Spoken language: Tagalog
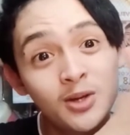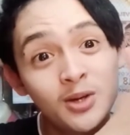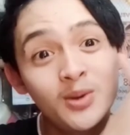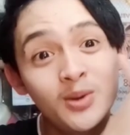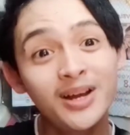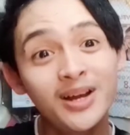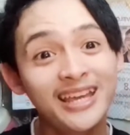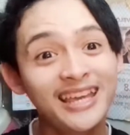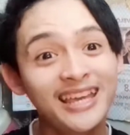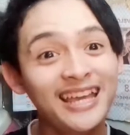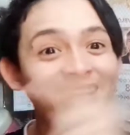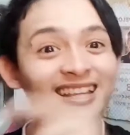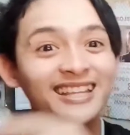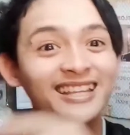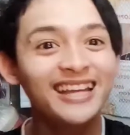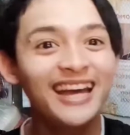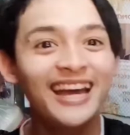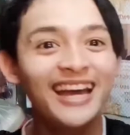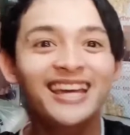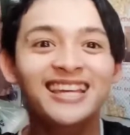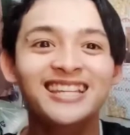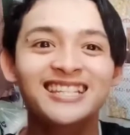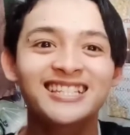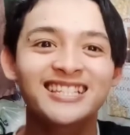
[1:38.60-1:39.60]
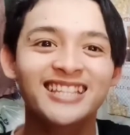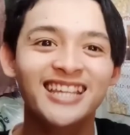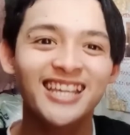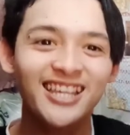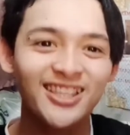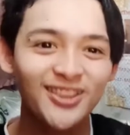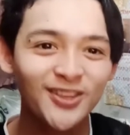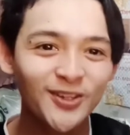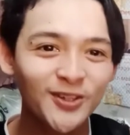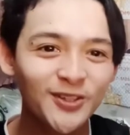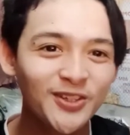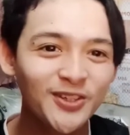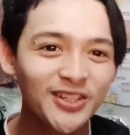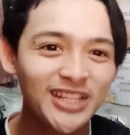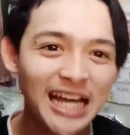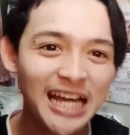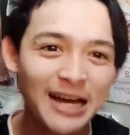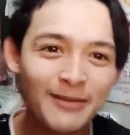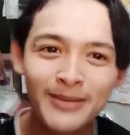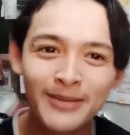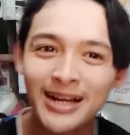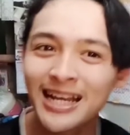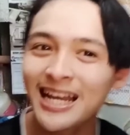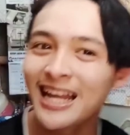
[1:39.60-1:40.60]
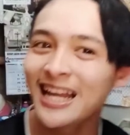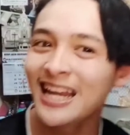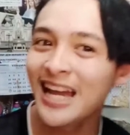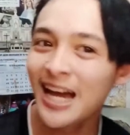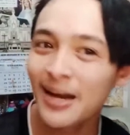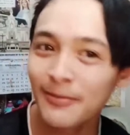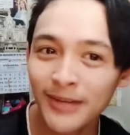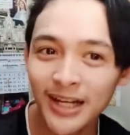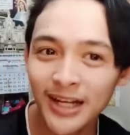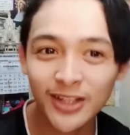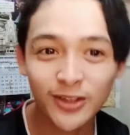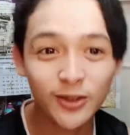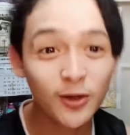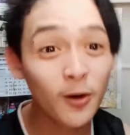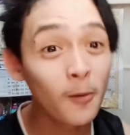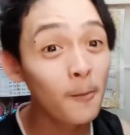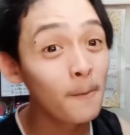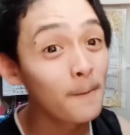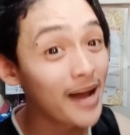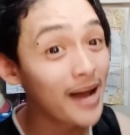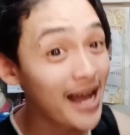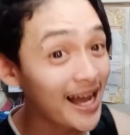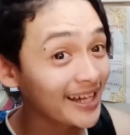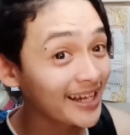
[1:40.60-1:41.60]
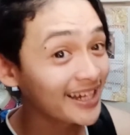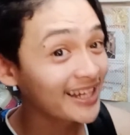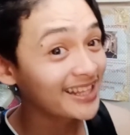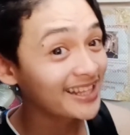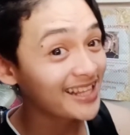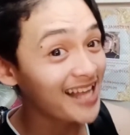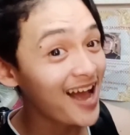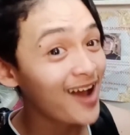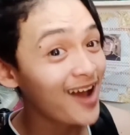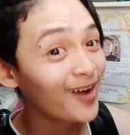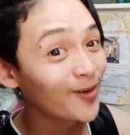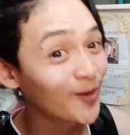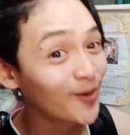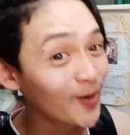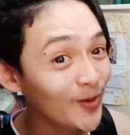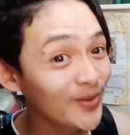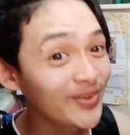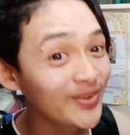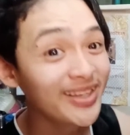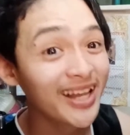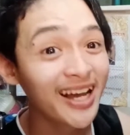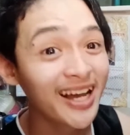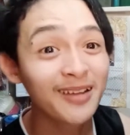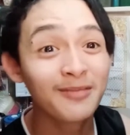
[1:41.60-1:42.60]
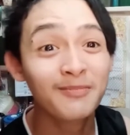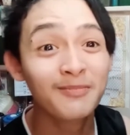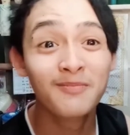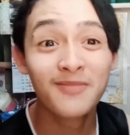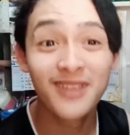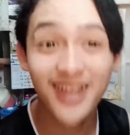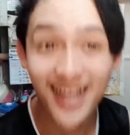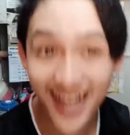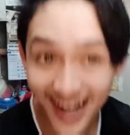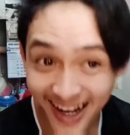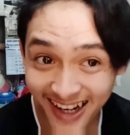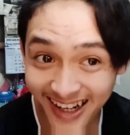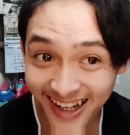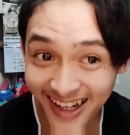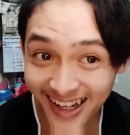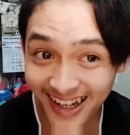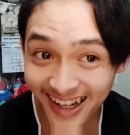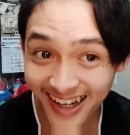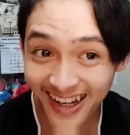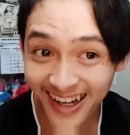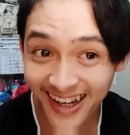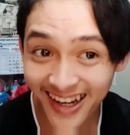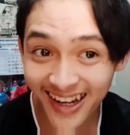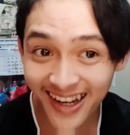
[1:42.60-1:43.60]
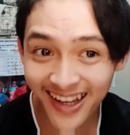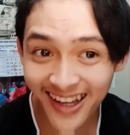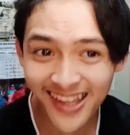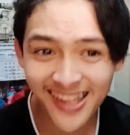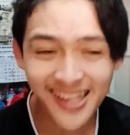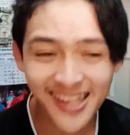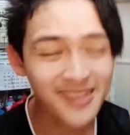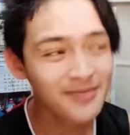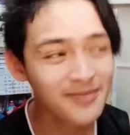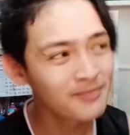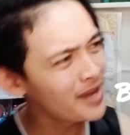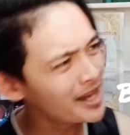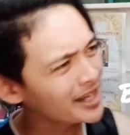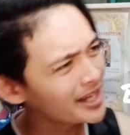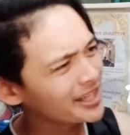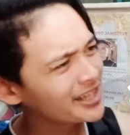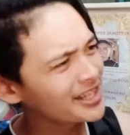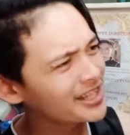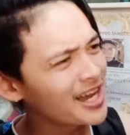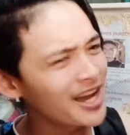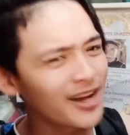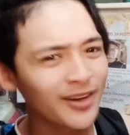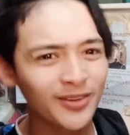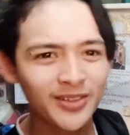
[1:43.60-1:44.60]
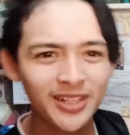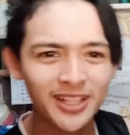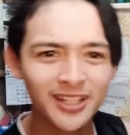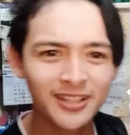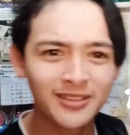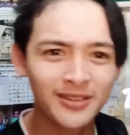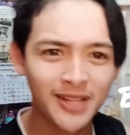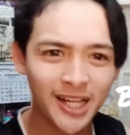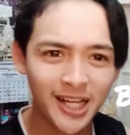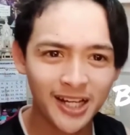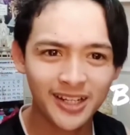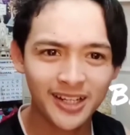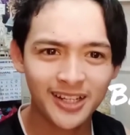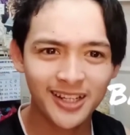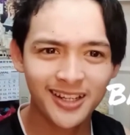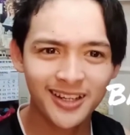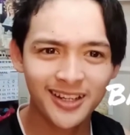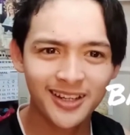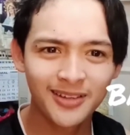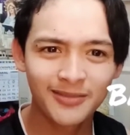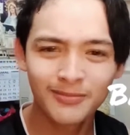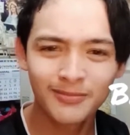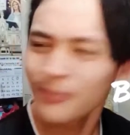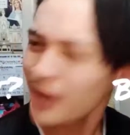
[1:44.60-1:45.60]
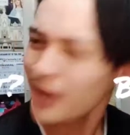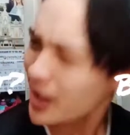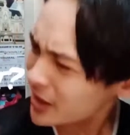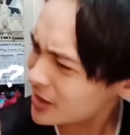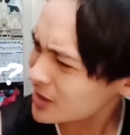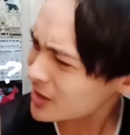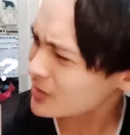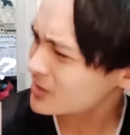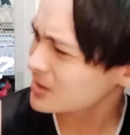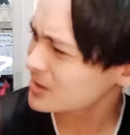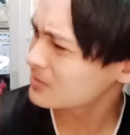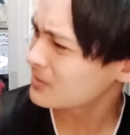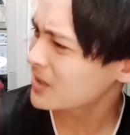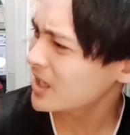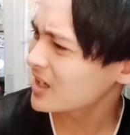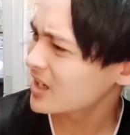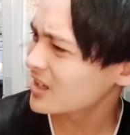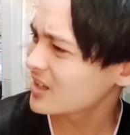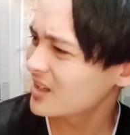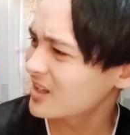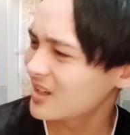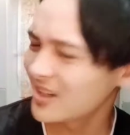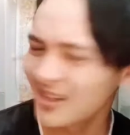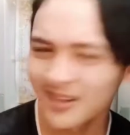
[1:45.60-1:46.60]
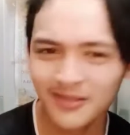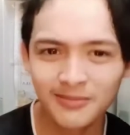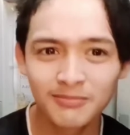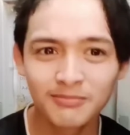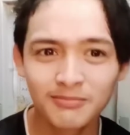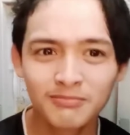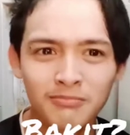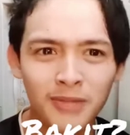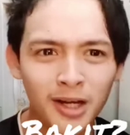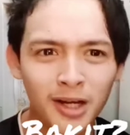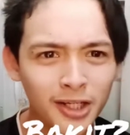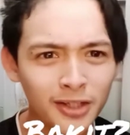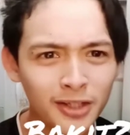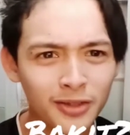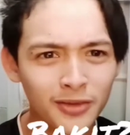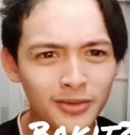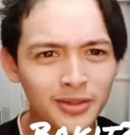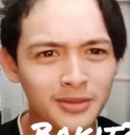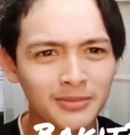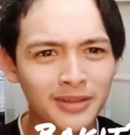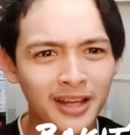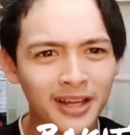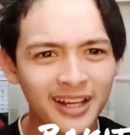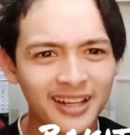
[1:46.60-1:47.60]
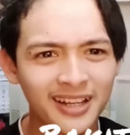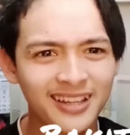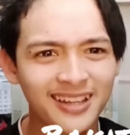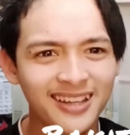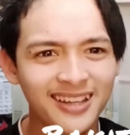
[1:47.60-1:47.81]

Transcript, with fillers: ayan guys, dito nyo na malalaman kung bakit ako nag-vlog. Bakit nga ako nag-vlog? Bakit ako nag-vlog? Bakit ako nag-vlog?